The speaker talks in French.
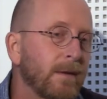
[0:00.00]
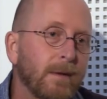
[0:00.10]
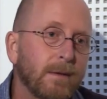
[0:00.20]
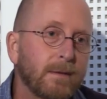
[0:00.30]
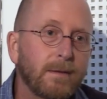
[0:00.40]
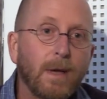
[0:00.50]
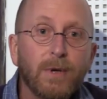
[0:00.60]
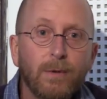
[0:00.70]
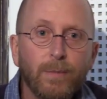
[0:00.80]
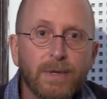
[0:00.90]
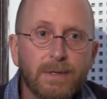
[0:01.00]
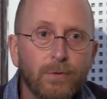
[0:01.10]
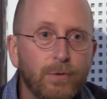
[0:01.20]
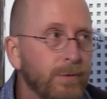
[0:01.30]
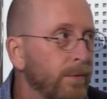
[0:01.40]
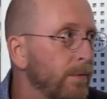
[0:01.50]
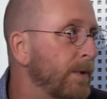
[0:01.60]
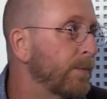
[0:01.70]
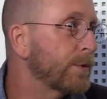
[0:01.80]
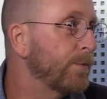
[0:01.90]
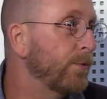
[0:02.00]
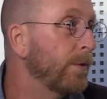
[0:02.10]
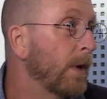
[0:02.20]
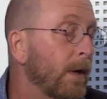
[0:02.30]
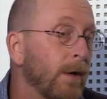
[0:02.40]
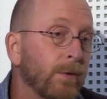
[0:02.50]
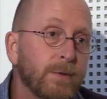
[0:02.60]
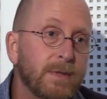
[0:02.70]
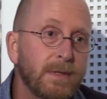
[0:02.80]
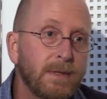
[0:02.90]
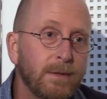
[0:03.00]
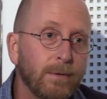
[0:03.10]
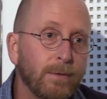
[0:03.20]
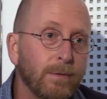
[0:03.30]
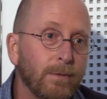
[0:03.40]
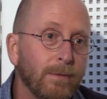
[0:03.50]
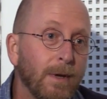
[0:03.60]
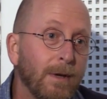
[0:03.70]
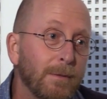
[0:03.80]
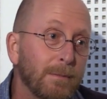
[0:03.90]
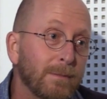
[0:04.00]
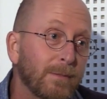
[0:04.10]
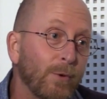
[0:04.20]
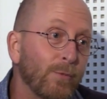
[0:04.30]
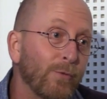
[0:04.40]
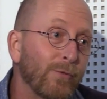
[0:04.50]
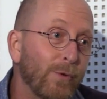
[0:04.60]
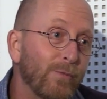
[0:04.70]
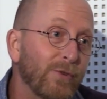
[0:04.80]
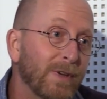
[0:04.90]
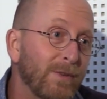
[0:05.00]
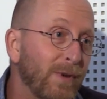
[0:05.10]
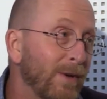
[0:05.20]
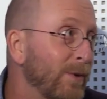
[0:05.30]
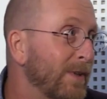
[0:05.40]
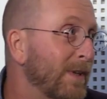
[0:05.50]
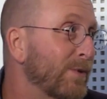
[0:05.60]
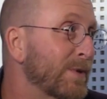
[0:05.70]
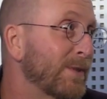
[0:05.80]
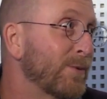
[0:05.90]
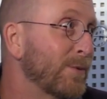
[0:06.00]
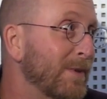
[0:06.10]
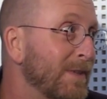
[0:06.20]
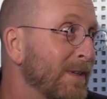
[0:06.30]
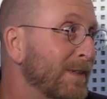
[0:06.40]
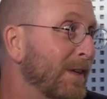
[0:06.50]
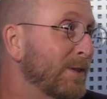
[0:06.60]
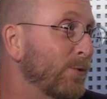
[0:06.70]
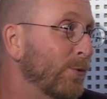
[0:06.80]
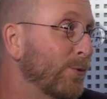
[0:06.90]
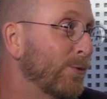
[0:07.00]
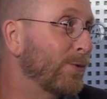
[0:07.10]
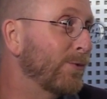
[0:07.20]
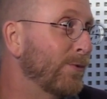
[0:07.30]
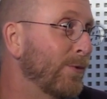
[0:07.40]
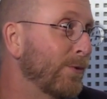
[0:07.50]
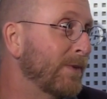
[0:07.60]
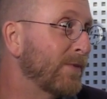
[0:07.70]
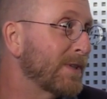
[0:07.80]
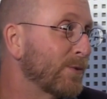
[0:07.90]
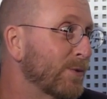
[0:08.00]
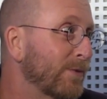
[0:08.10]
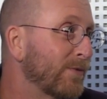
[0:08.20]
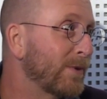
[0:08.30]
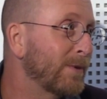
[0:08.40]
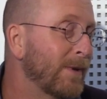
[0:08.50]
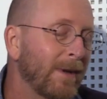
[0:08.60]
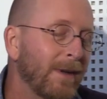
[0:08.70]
Oui. Après, on passe à autre chose, on n'y pense plus. Alors que si, comme, voudrait le faire l'État français, il est interdit de, donner une fessée aux enfants,